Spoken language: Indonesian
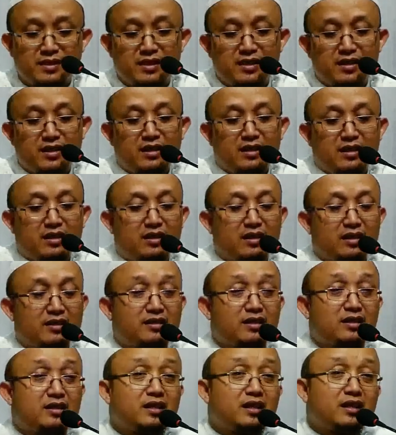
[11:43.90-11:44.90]
Latan
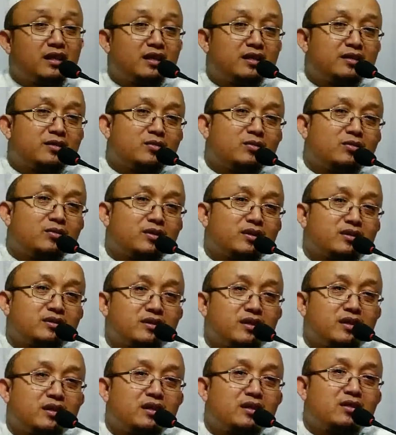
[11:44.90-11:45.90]
ha'an khulukin
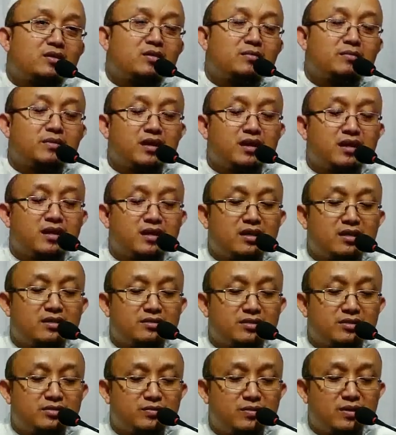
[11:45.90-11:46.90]
janganlah engkau melarang
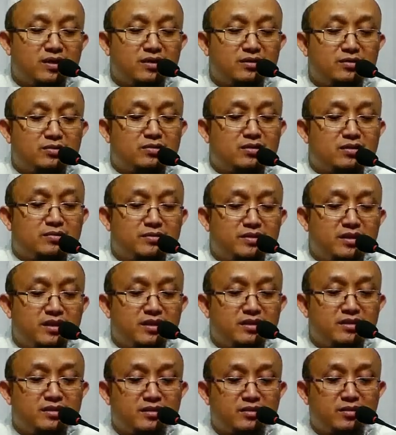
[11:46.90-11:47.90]
sesuatu kemudian
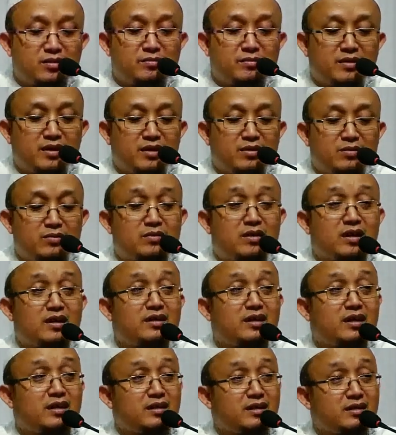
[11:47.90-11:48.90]
engkau melakukan hal
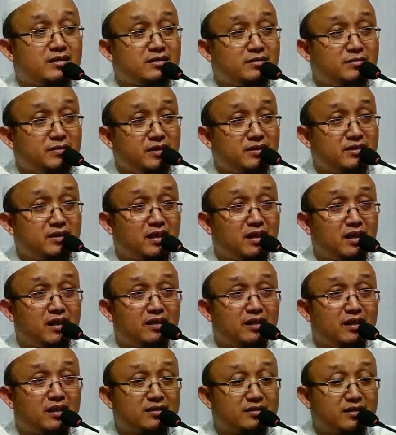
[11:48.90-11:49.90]
yang semisal hal yang
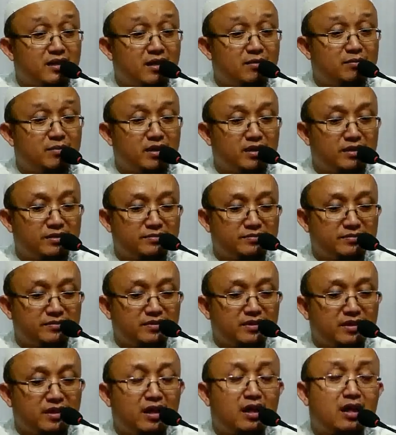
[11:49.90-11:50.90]
sama.
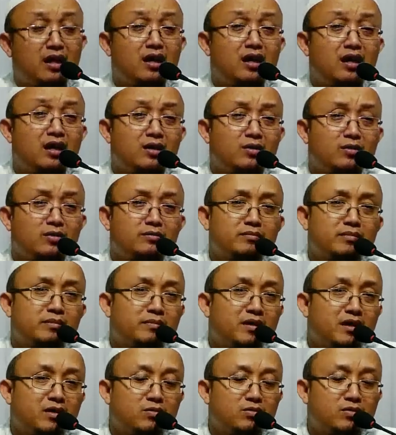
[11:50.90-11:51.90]
Arun
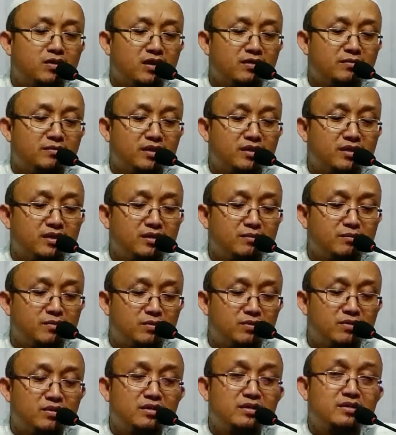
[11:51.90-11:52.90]
memalukan bagimu.
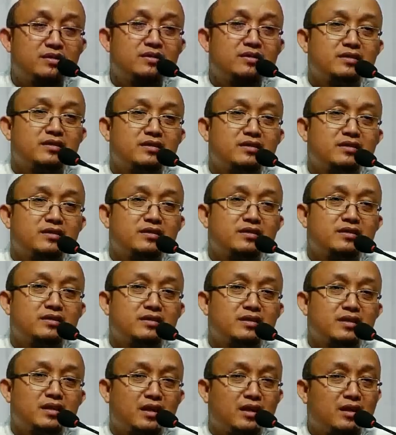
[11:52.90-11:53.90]

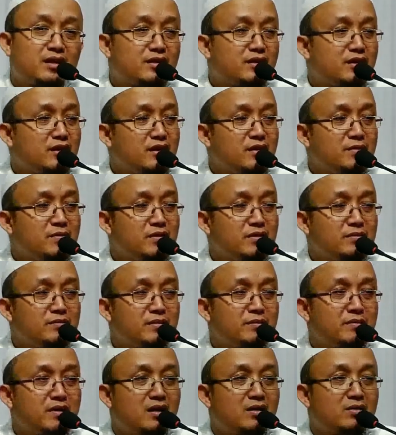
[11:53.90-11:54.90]
Azimun
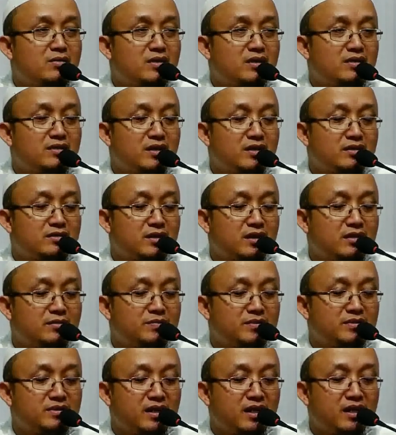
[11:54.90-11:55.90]
memalukan yang sangat
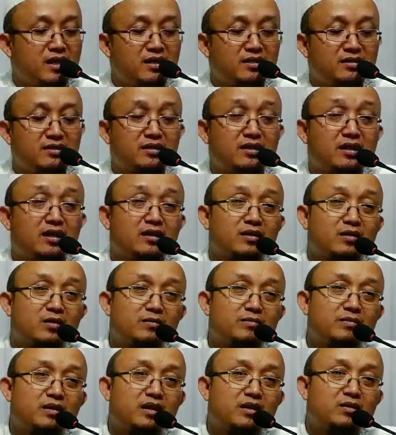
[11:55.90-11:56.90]
besar jika engkau
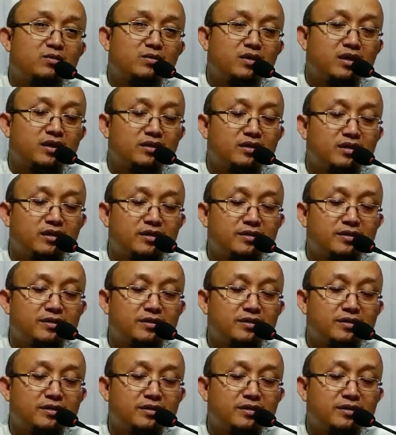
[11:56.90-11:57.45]
melakukannya.